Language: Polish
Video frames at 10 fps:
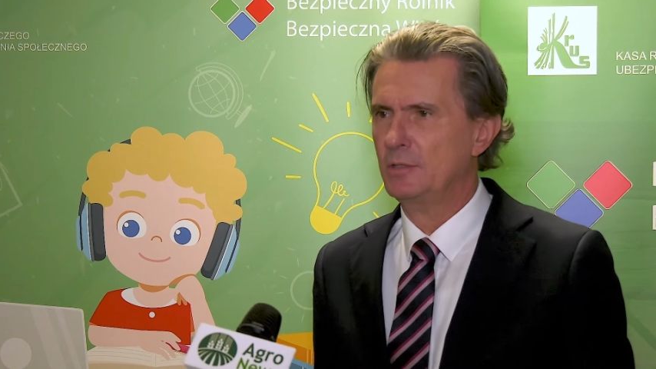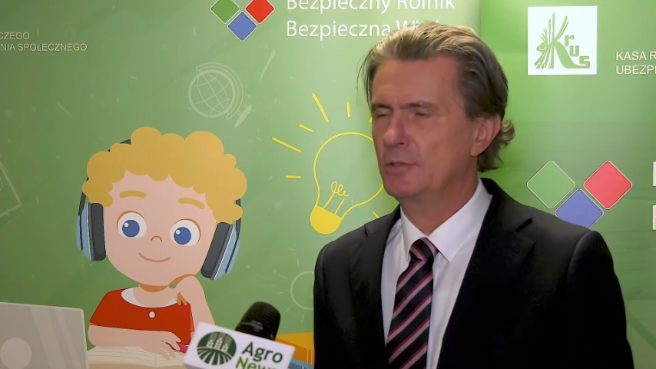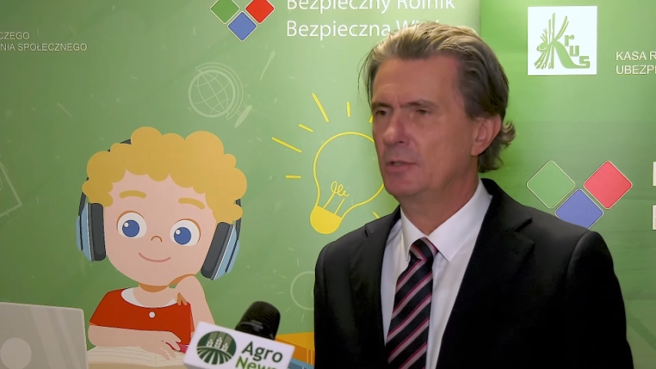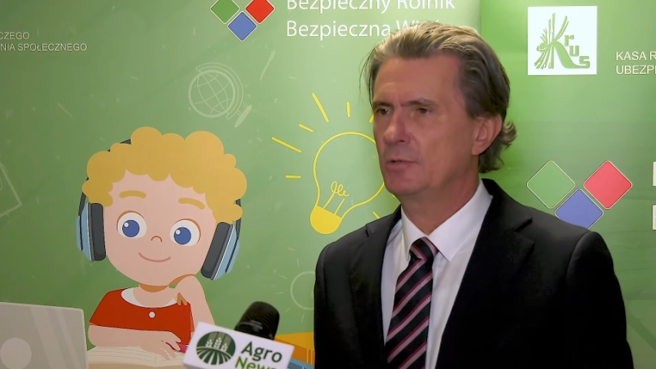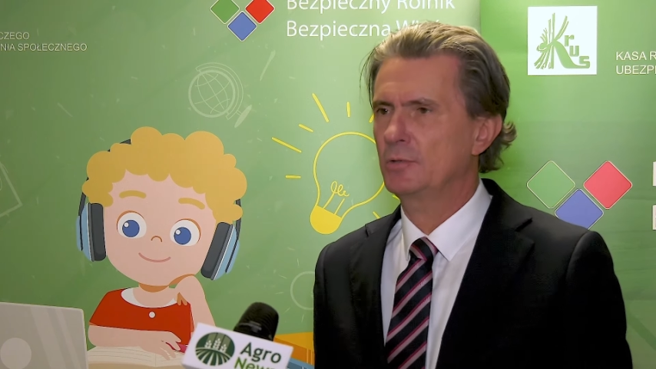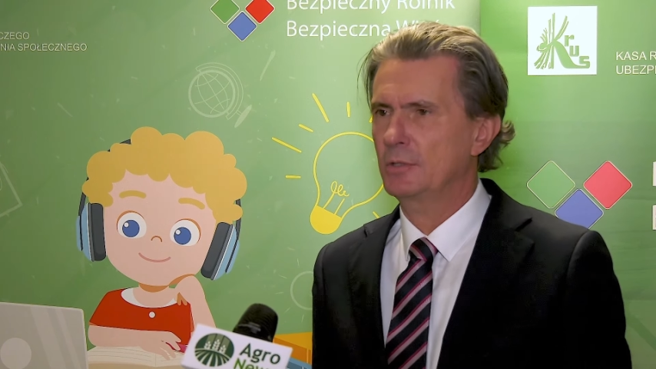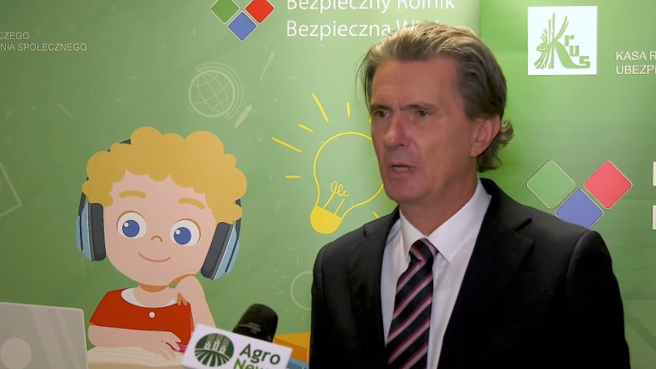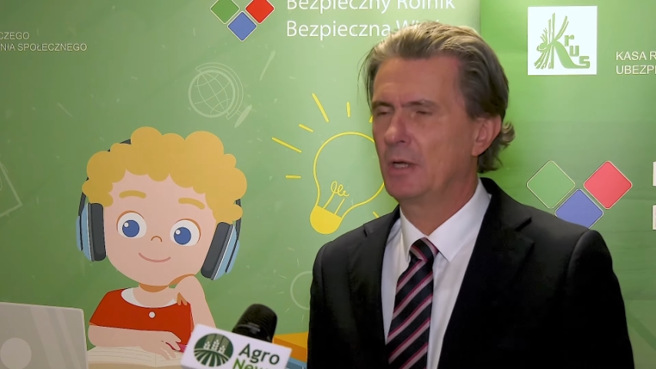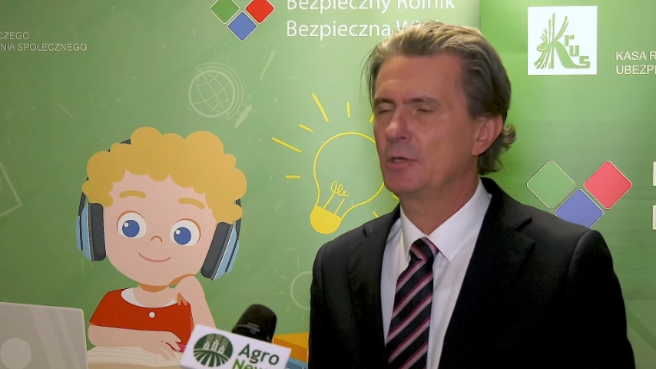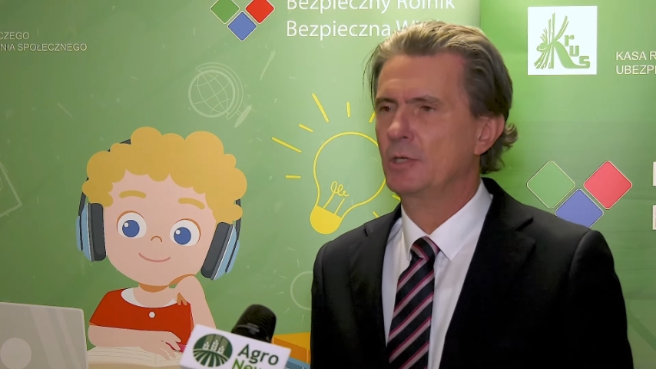czyli już
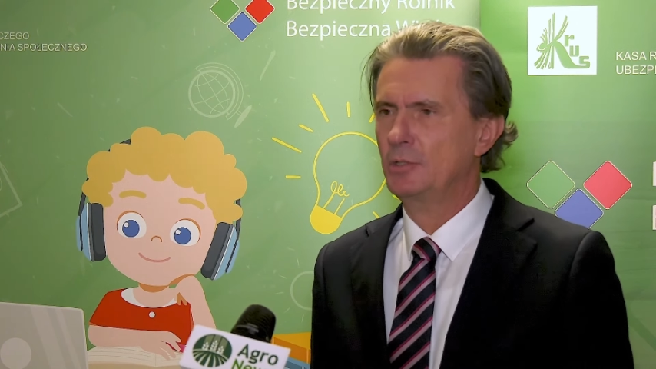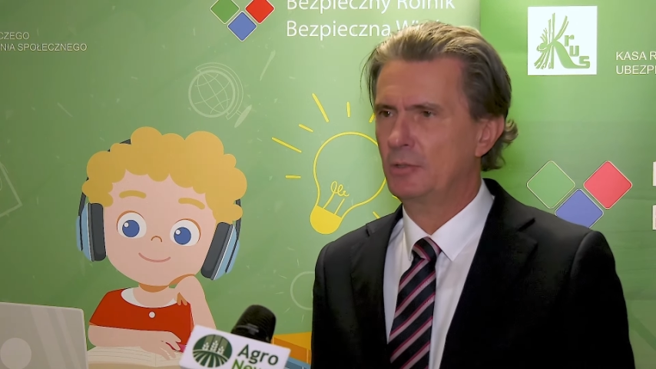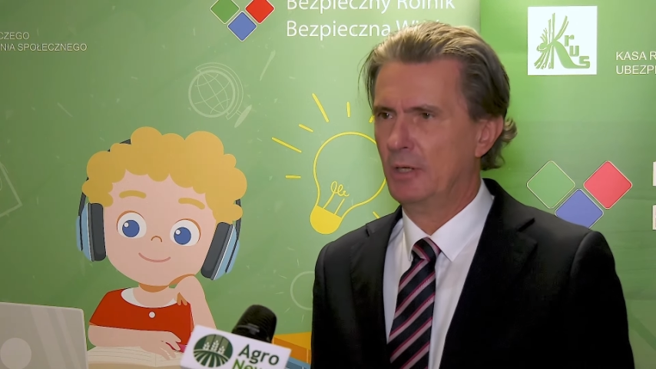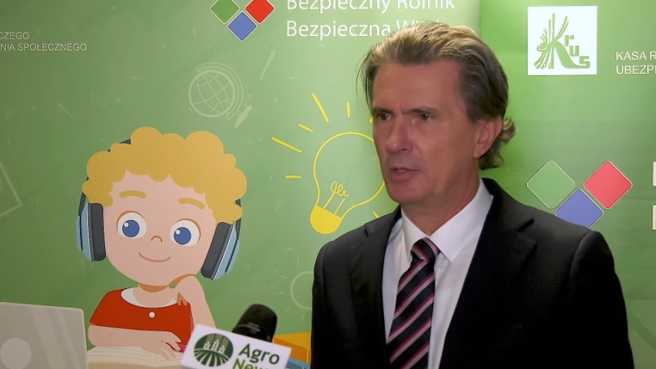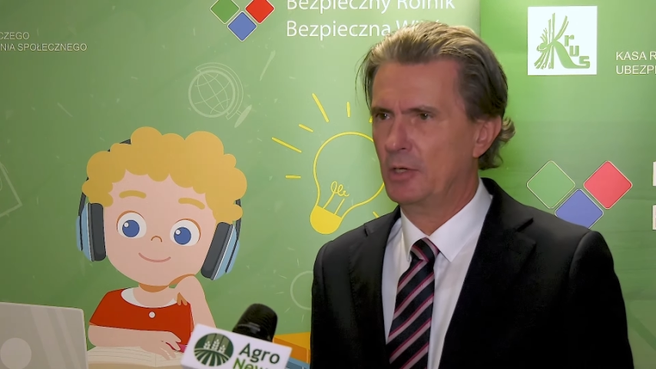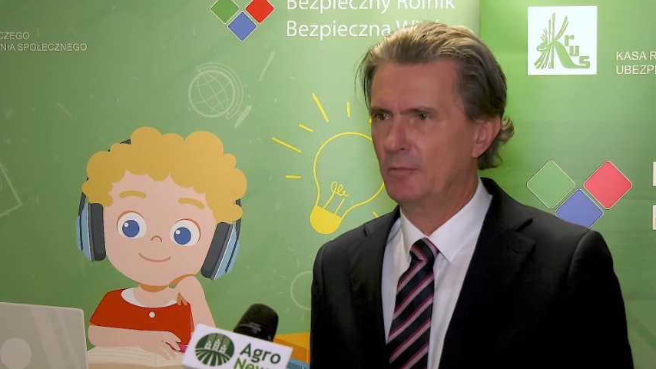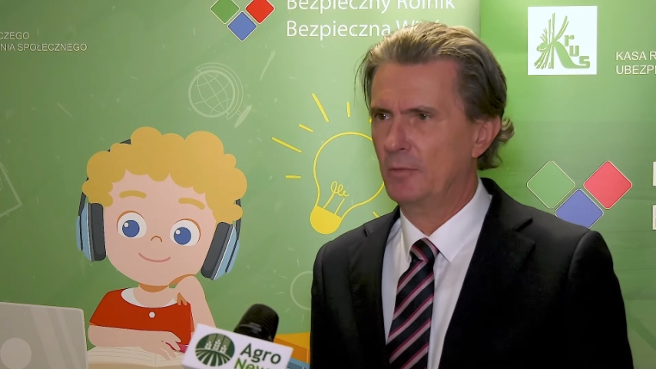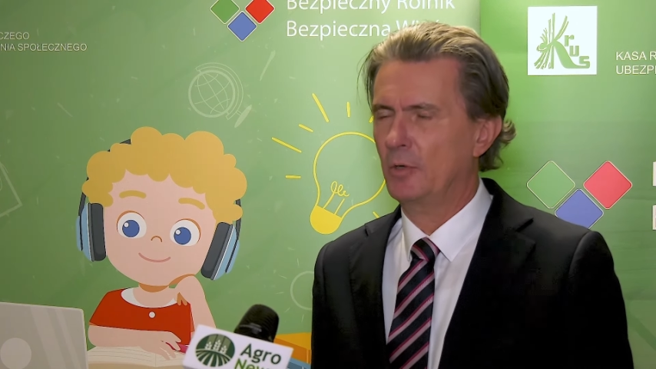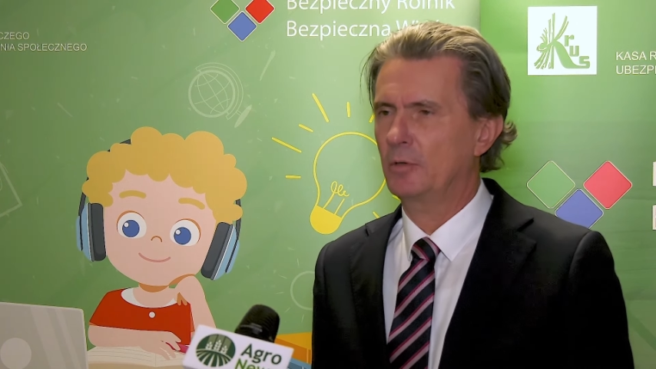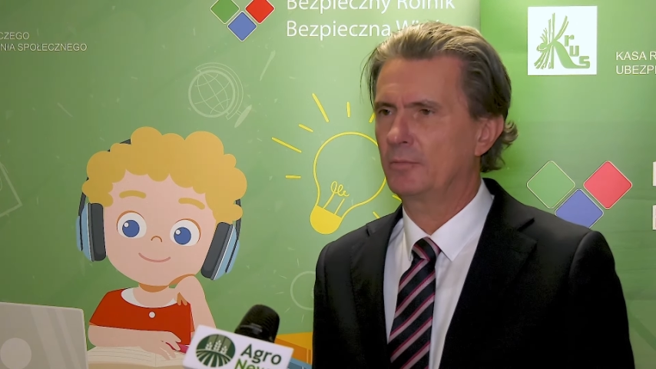sześciolatkowie
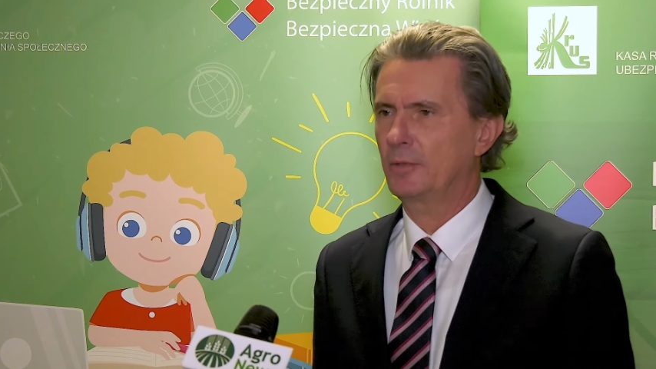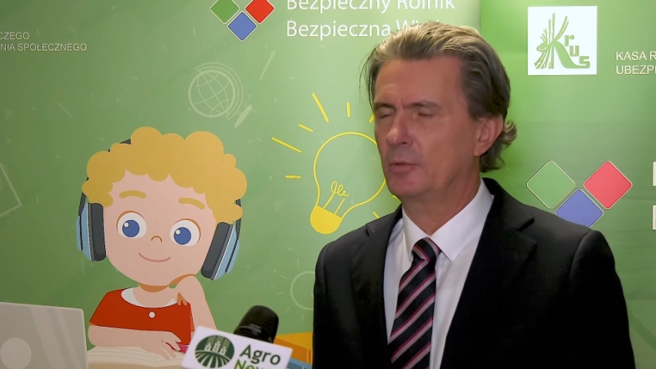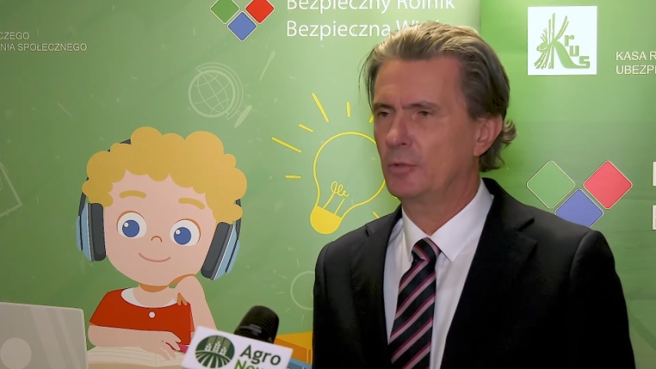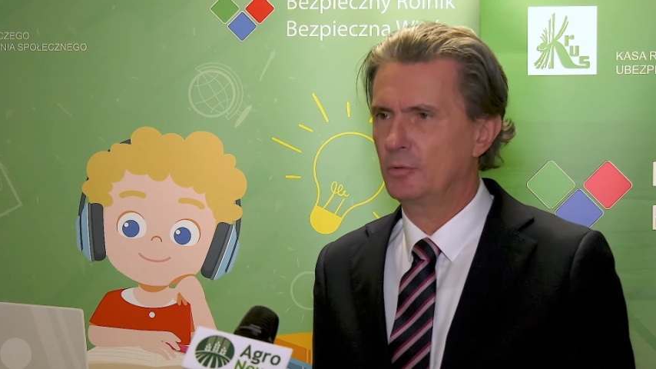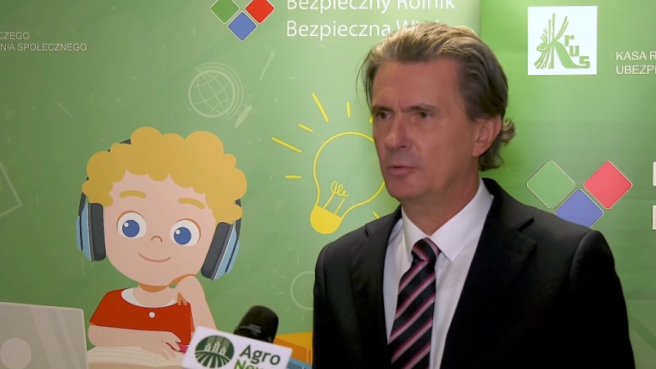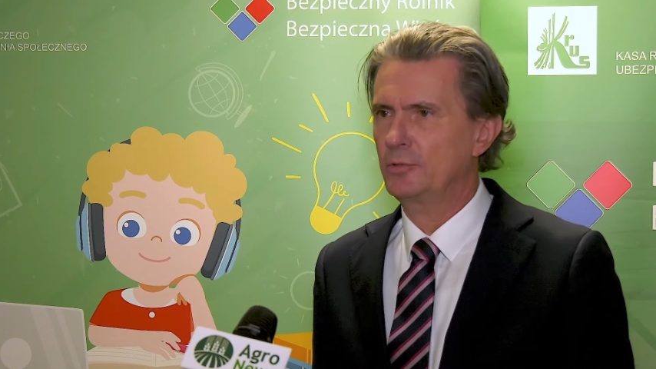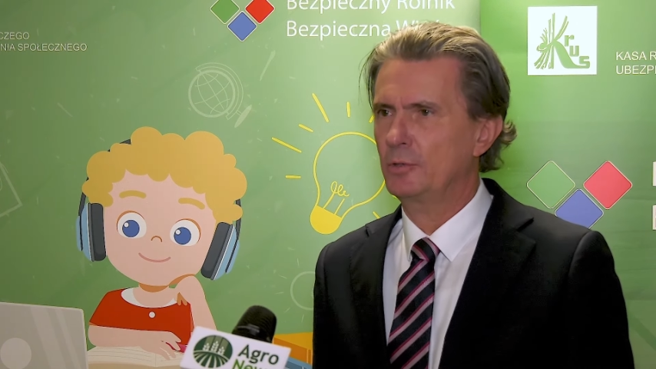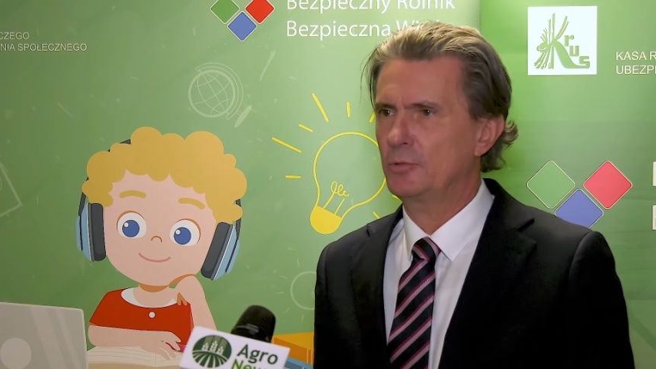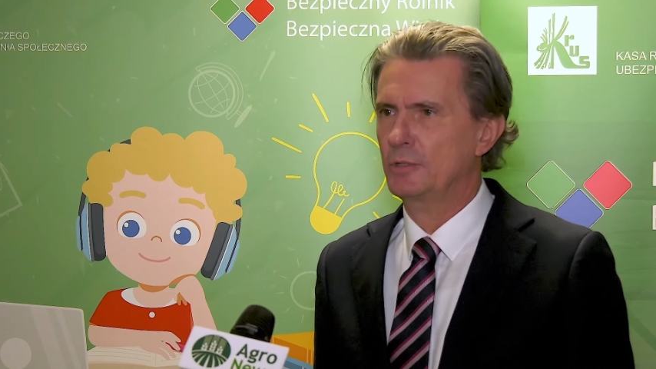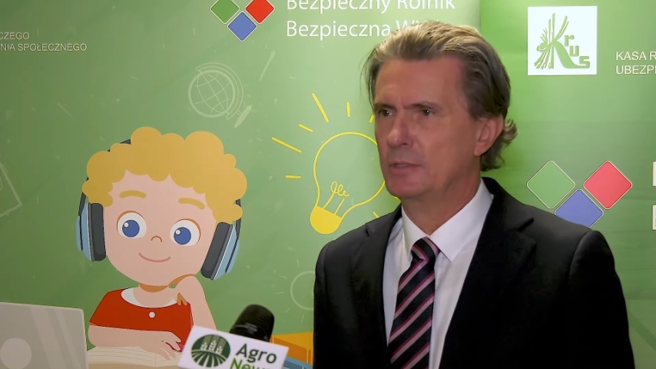mogą w tym konkursie
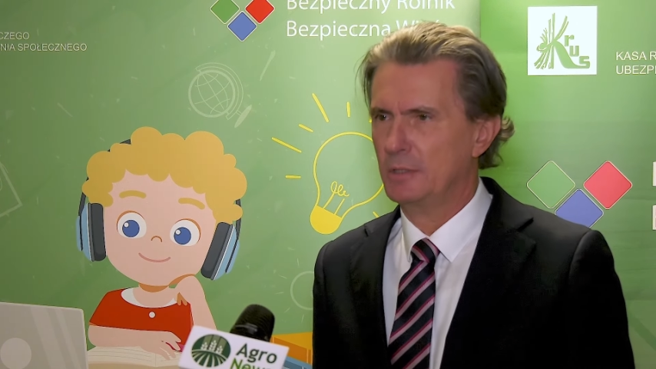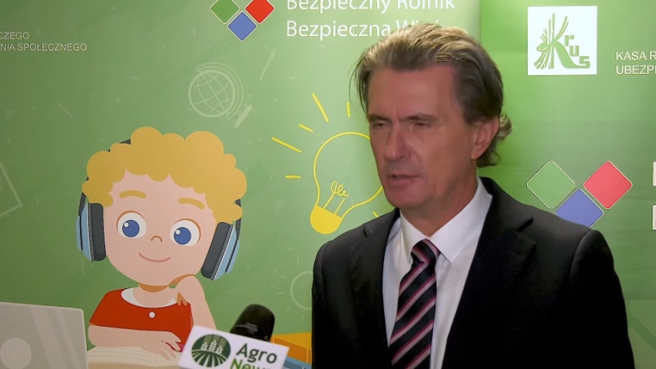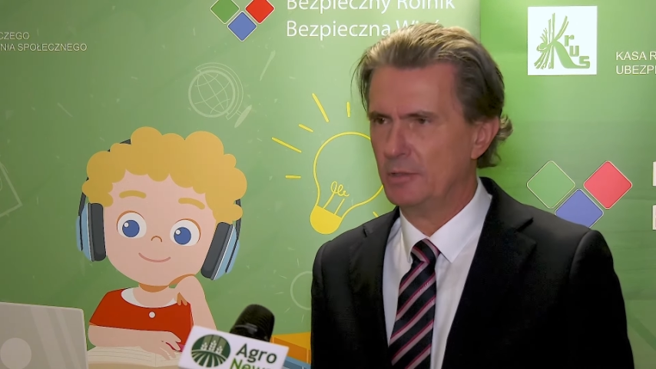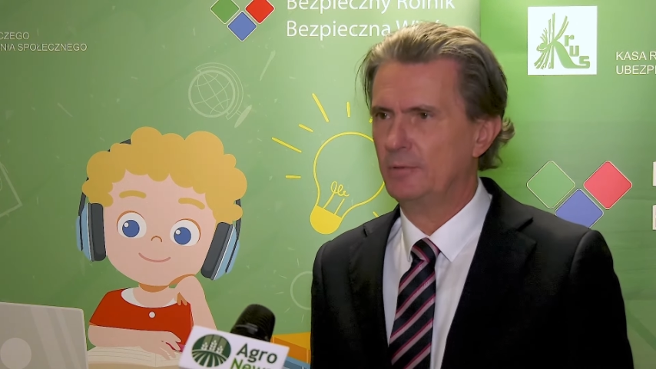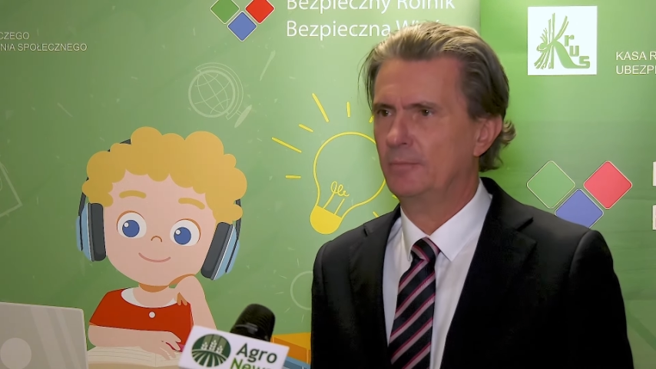uczestniczyć